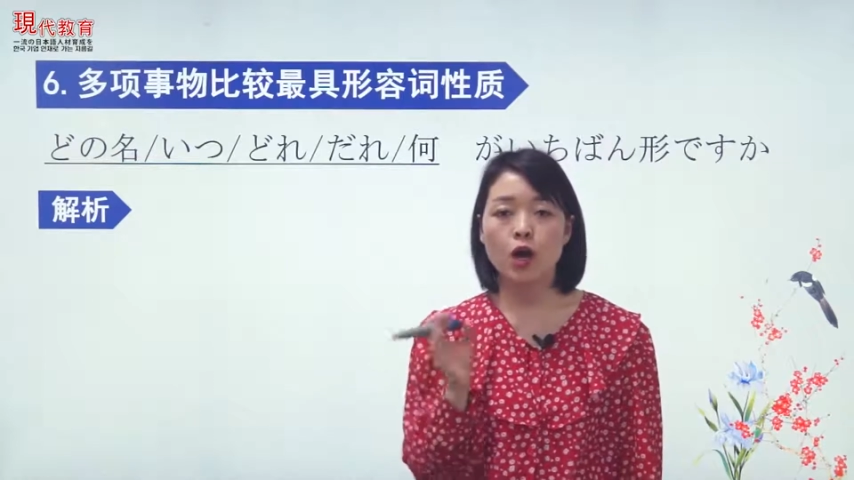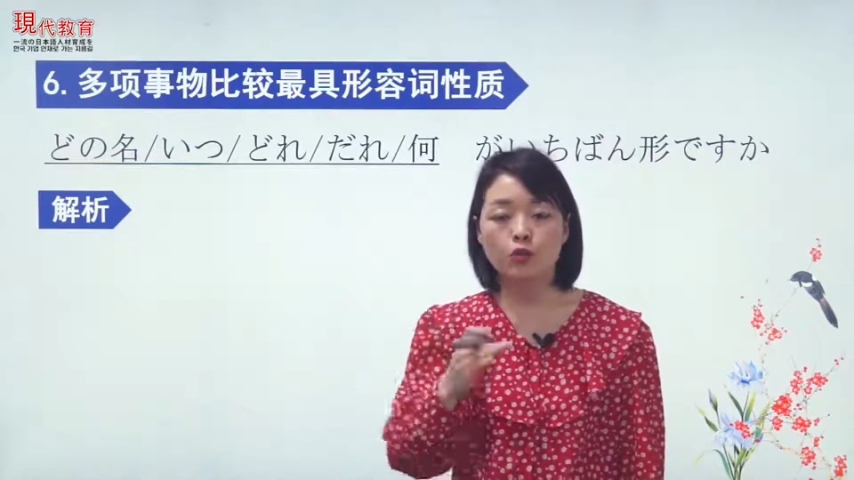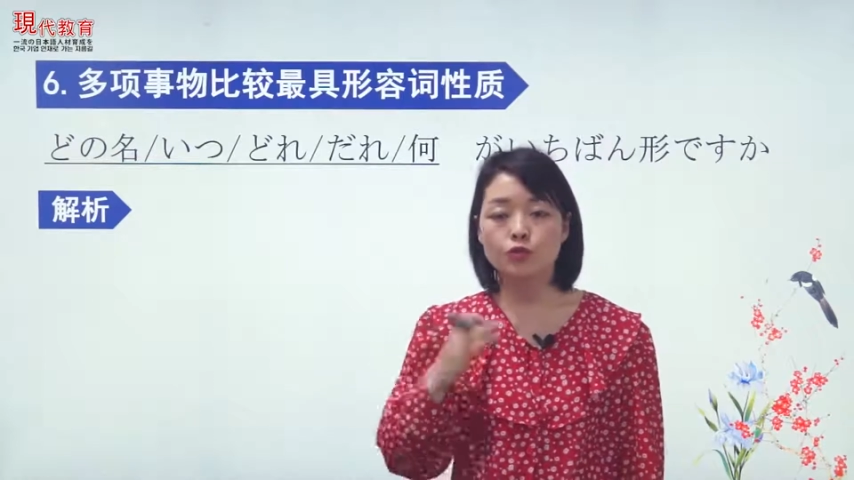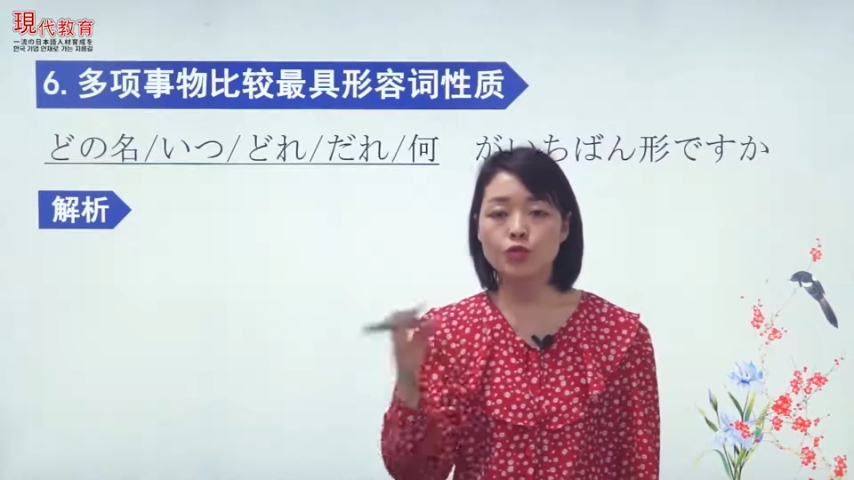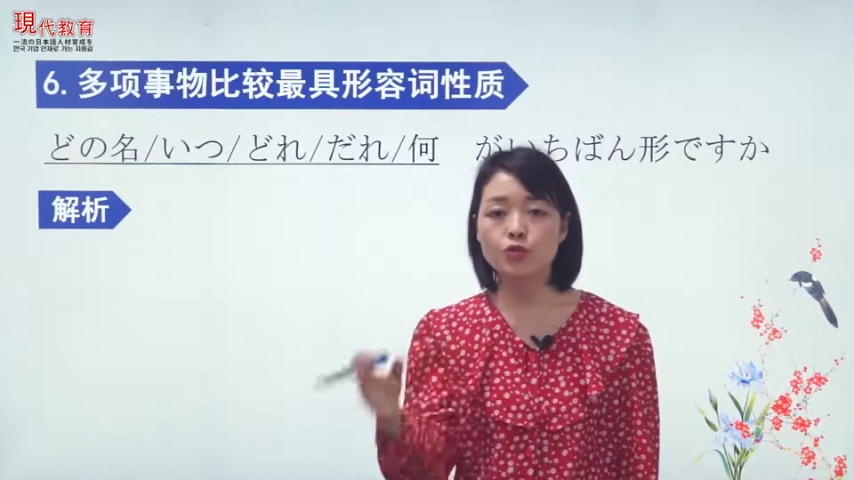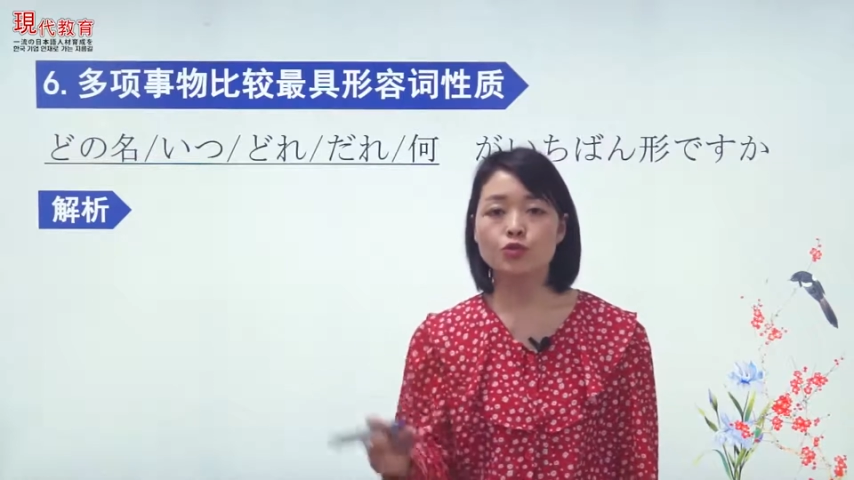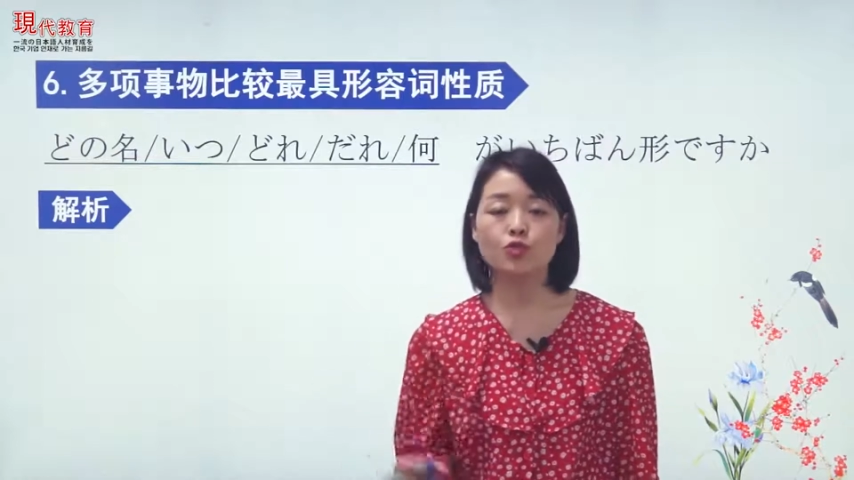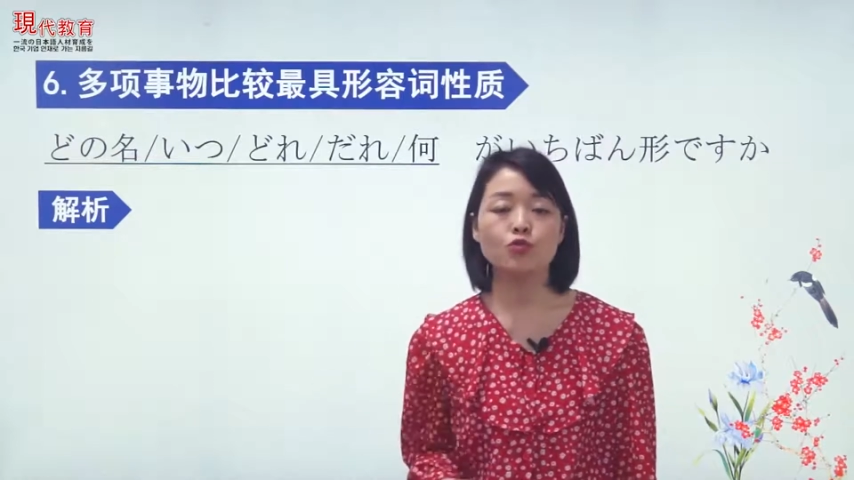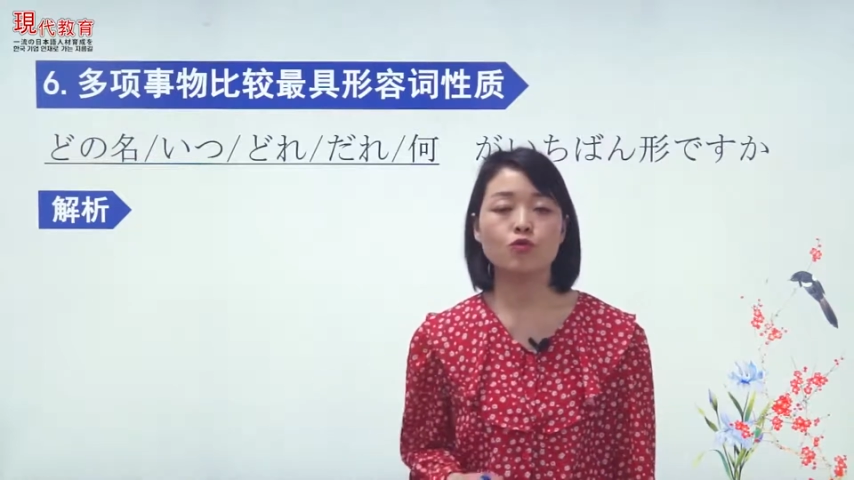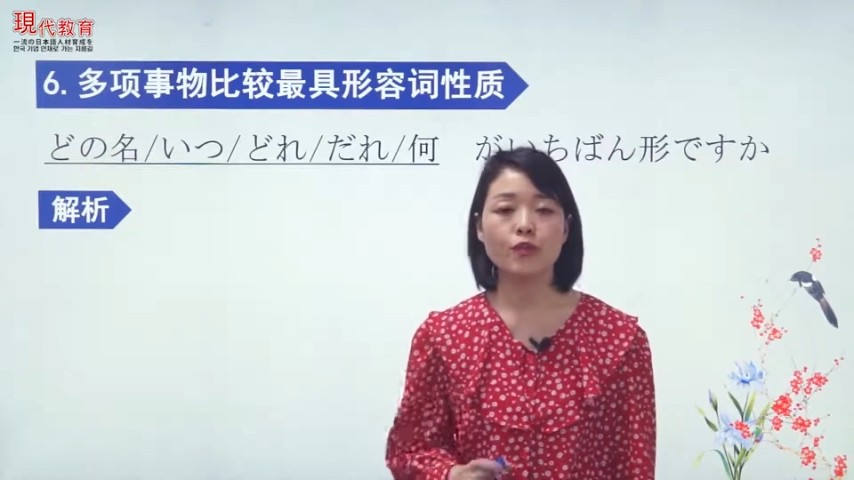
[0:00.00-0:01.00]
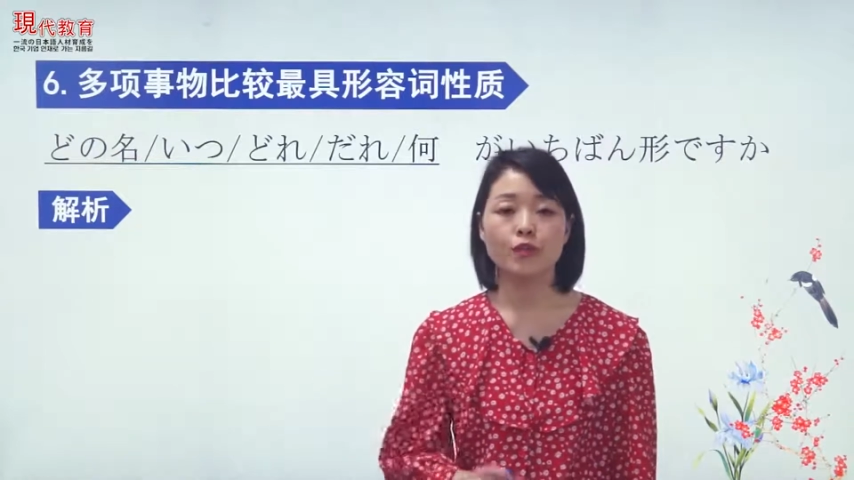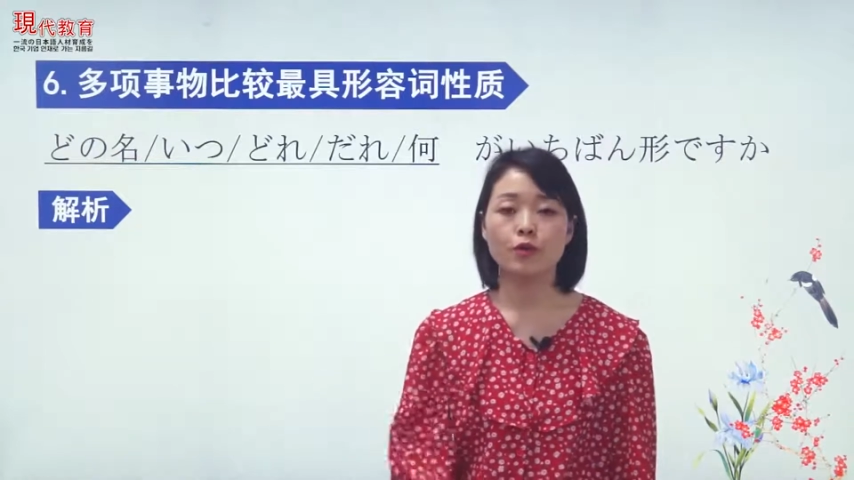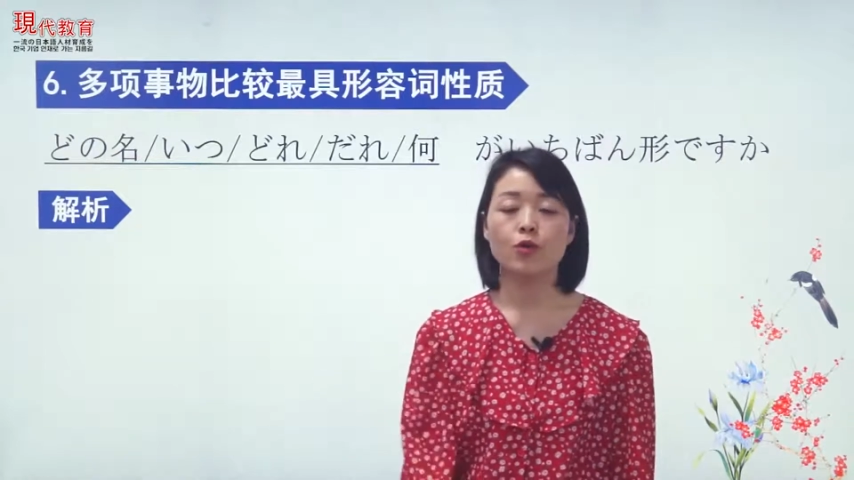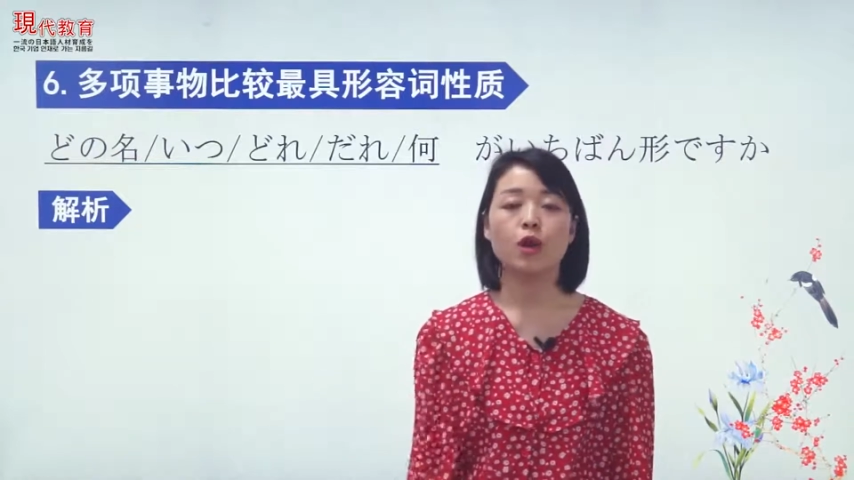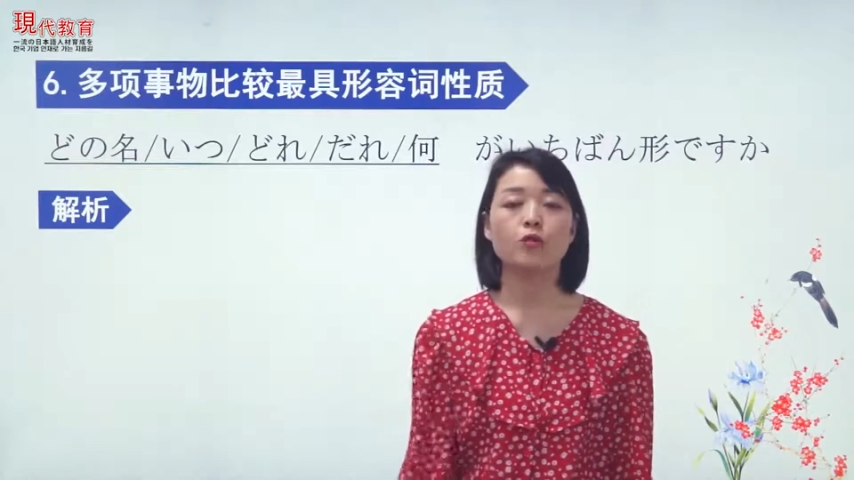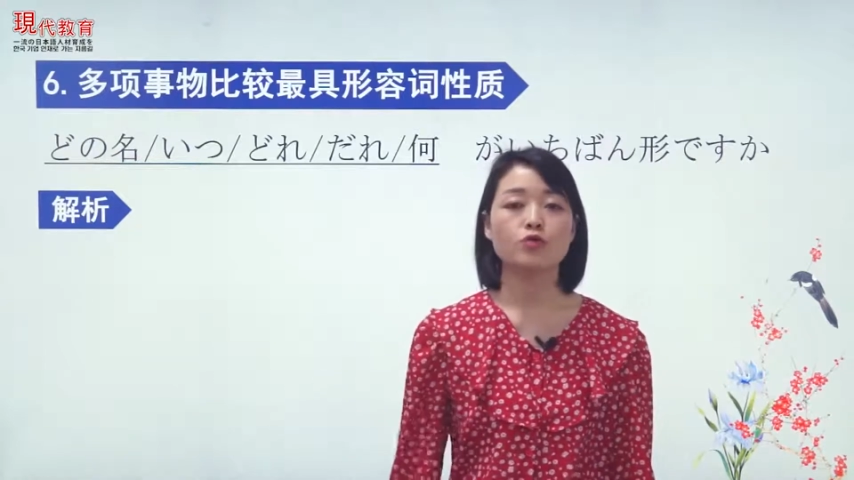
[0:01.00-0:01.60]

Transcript: 好几种事物放到一块儿，